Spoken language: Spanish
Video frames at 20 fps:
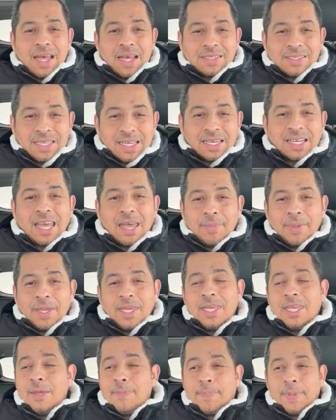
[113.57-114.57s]
acerca de
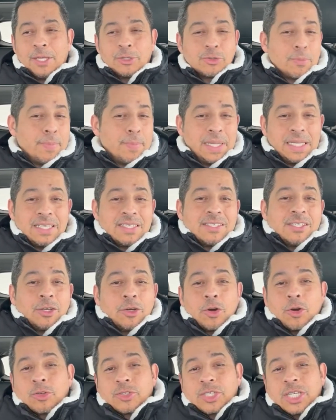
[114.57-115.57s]
mí y pienso en
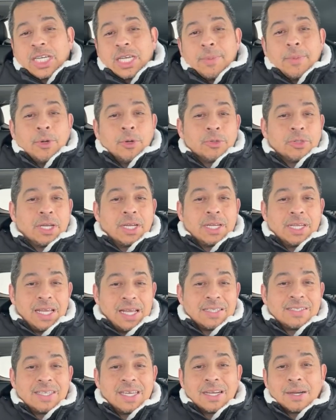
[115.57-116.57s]
25 cosas que me gustaría
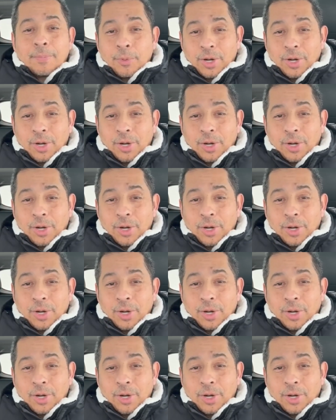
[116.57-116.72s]
hacer.